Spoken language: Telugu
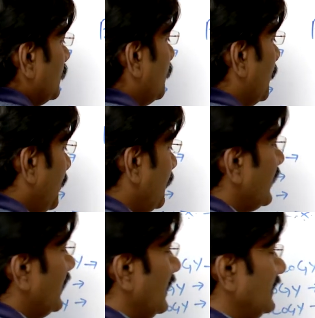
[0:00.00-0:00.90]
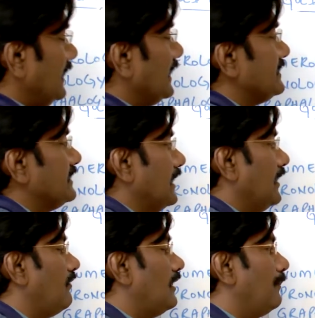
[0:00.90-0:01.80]
పుట్టి ఉన్నట్లయితే
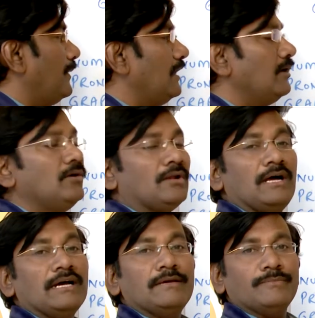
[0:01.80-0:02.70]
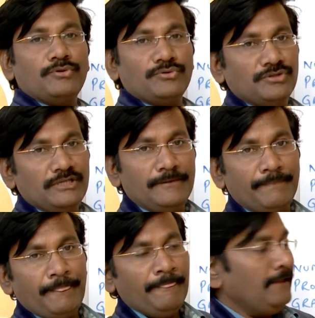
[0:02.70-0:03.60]
ఖచ్చితంగా వాళ్ళ పేరులో రాంగ్ నెంబర్ ఉంటుంది
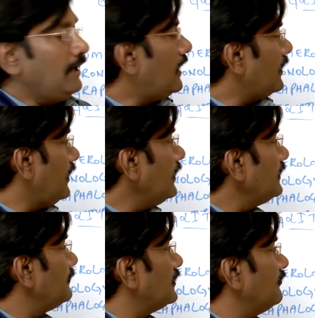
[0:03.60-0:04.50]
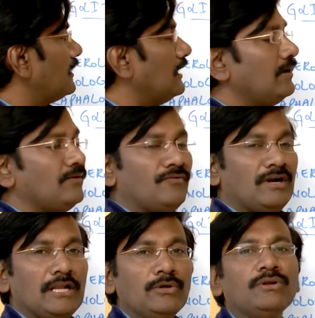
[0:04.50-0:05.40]
ఆ రాంగ్ నెంబర్ ద్వారా
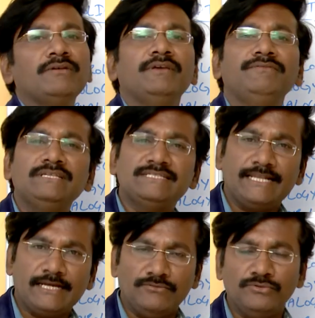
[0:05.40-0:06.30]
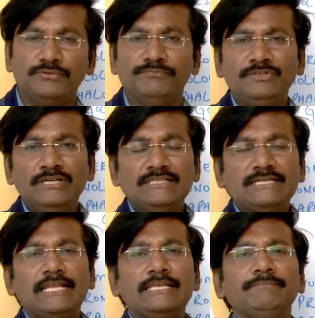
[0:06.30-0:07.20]
వాళ్ళు అనుకున్నవేవి జరగవు
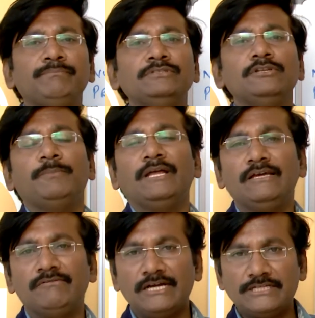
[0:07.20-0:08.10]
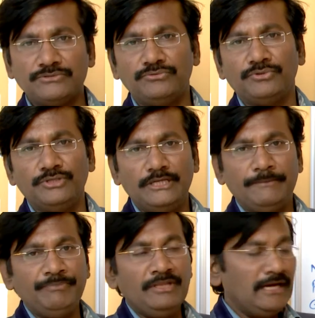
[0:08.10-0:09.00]
చాలా ఇబ్బందులు పాలే అవకాశం ఉంటుంది
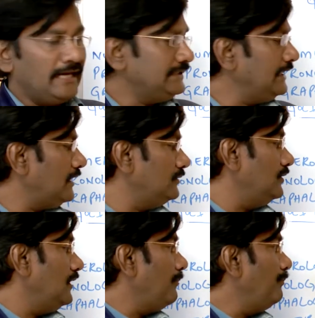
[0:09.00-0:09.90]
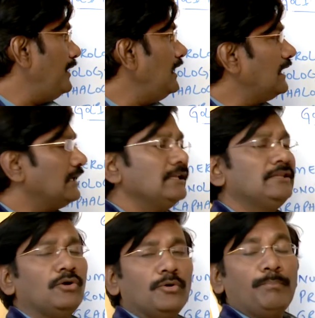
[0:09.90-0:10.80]
అంతేకాదు బి
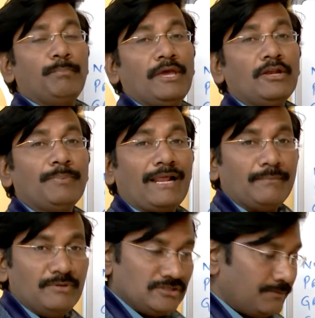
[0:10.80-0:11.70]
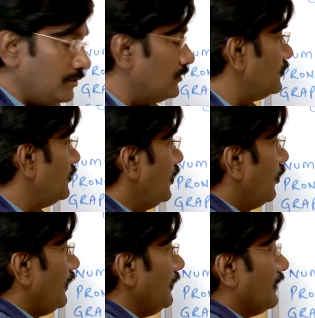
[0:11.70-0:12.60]
లెటర్తో పేరు ప్రారంభించినప్పుడు
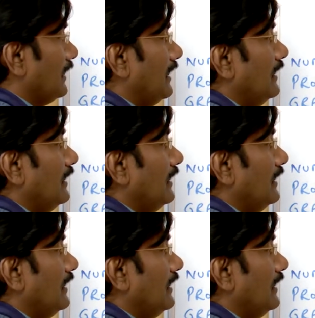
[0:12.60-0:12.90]
వాళ్ళ యొక్క